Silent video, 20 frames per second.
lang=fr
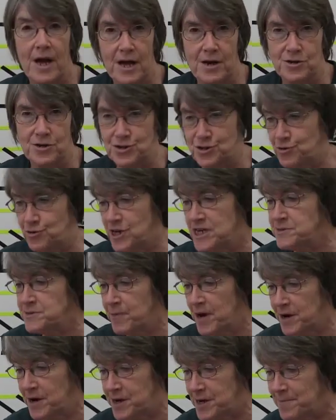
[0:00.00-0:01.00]
Alors je le laisse
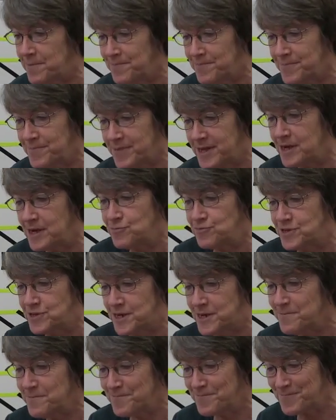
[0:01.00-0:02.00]
parler. Écoutez.